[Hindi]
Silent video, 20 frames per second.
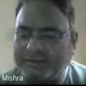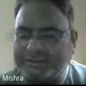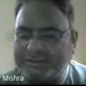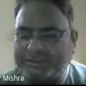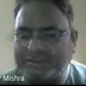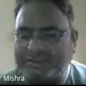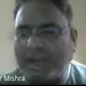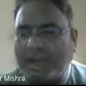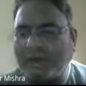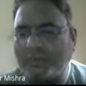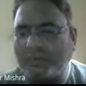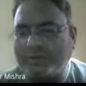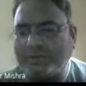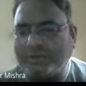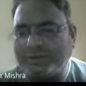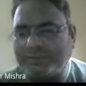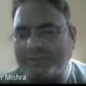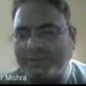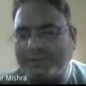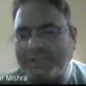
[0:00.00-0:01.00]
यहाँ पे
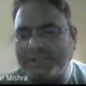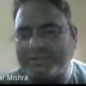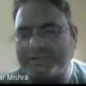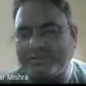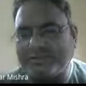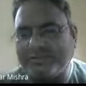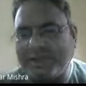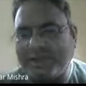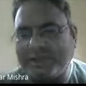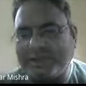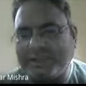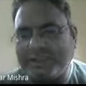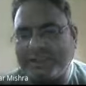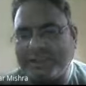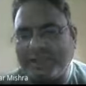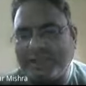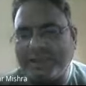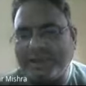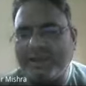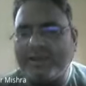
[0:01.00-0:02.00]
ठाकुर का मतलब वो
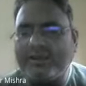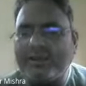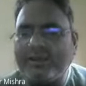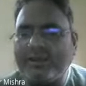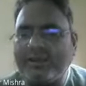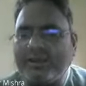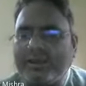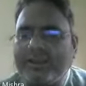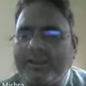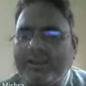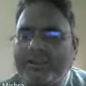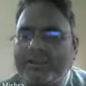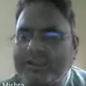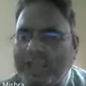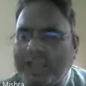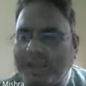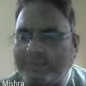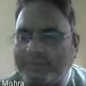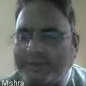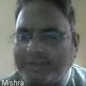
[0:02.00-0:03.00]
जाति सूचक ठाकुर
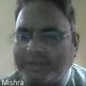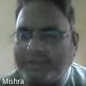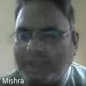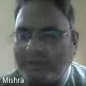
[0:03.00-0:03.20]
नहीं